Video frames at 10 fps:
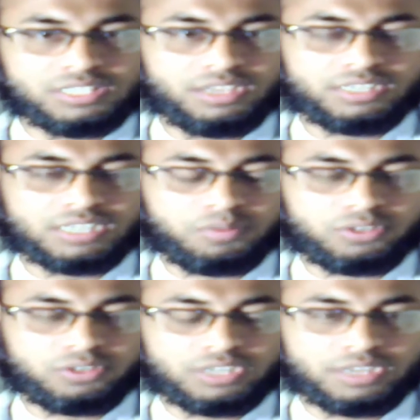শাখা
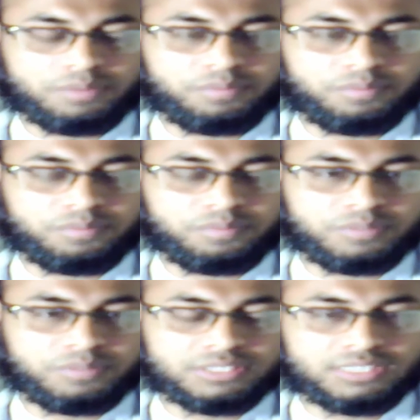প্রশাখায়
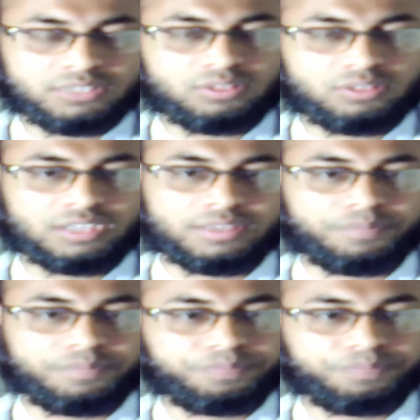বিস্তৃত থাকে